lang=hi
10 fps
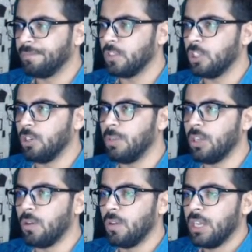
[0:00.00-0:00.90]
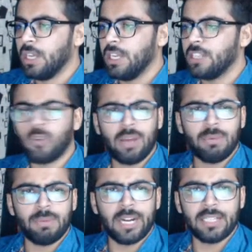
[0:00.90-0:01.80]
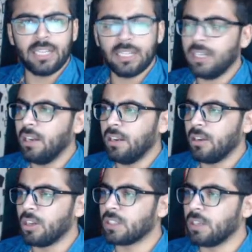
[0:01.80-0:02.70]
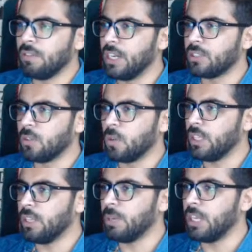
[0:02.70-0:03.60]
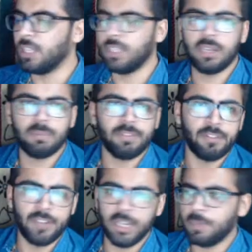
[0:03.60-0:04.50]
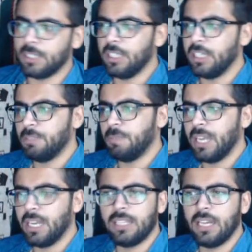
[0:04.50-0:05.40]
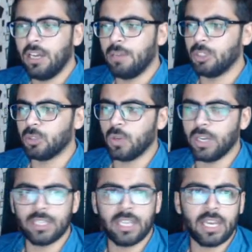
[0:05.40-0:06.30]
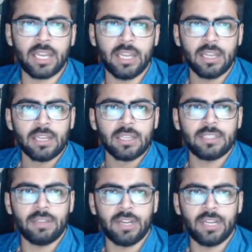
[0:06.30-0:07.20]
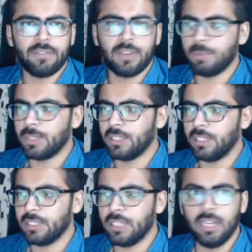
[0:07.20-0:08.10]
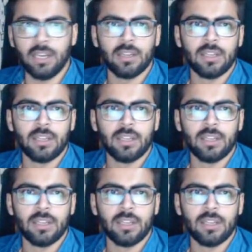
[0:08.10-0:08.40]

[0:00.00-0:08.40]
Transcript: चलो बताओ इसको यहाँ पे बढ़ा दिया था ना लॉस कवरेज को कितना बढ़ाया था यहाँ पे फिफ्टी परसेंटेज पहले था अब इसको कर दिया है सेवेंटी फाइव परसेंटेज है ना